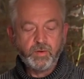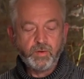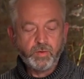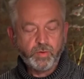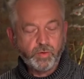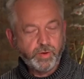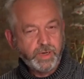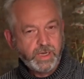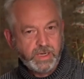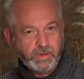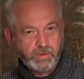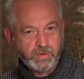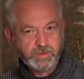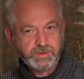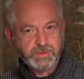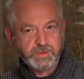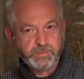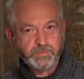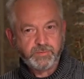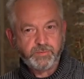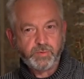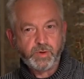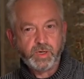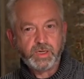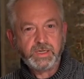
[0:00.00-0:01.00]
oder auch
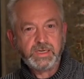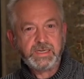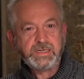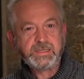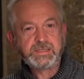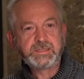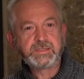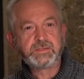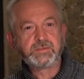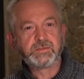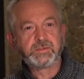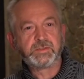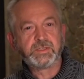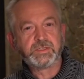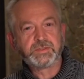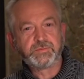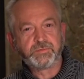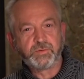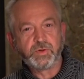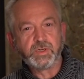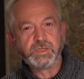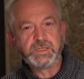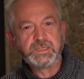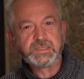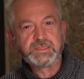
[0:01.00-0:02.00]
zum Vorlesen und das
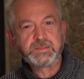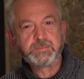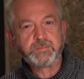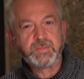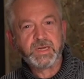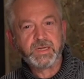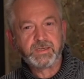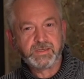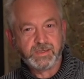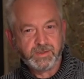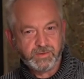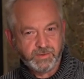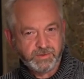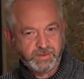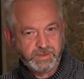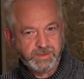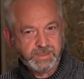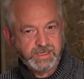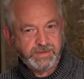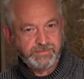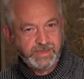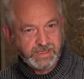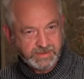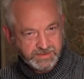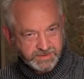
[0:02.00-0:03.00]
Vorlesen macht auch
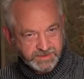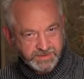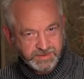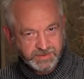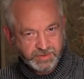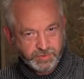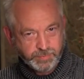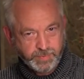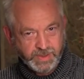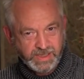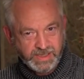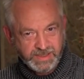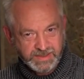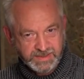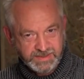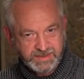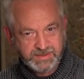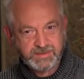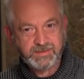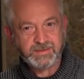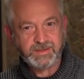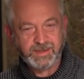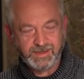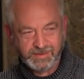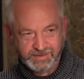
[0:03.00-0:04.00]
den Erwachsenen
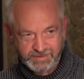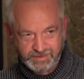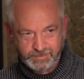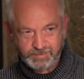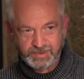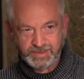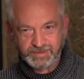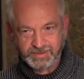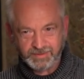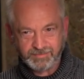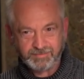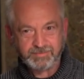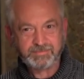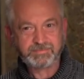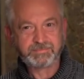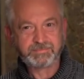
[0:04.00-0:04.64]
Spaß. Also bitte.